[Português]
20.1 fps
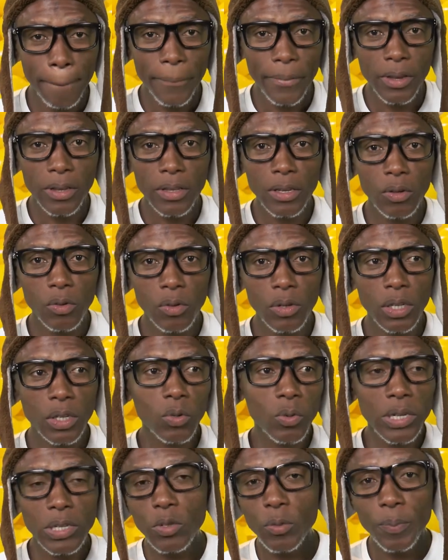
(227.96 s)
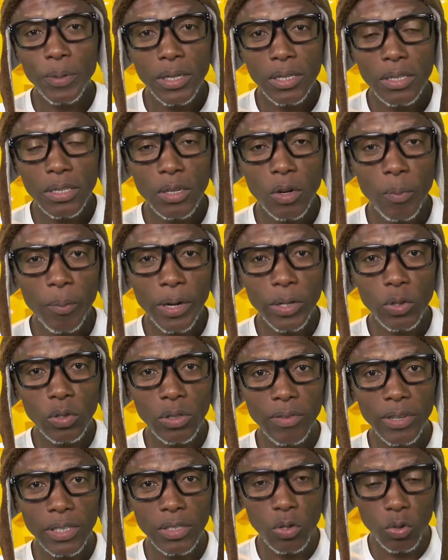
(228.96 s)
Então, não é superstição, mas
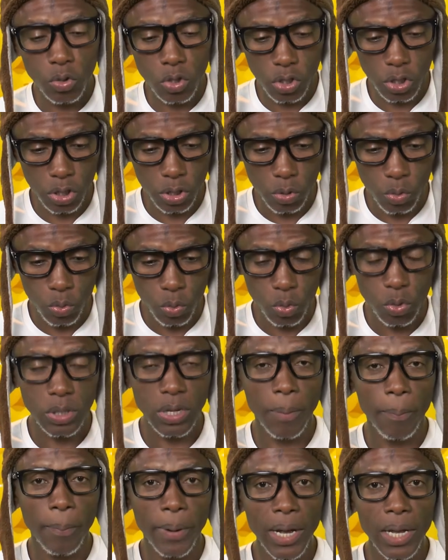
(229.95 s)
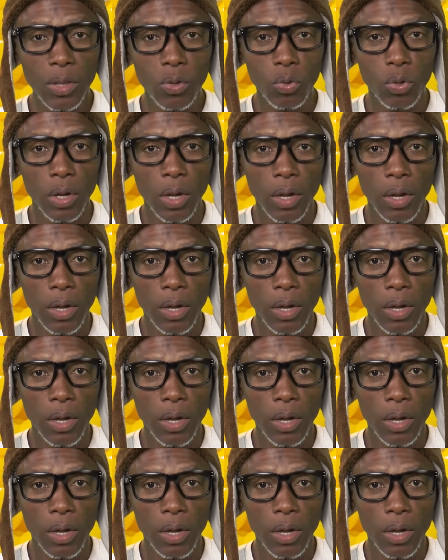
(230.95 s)
toda vez que eu tiro o sapato,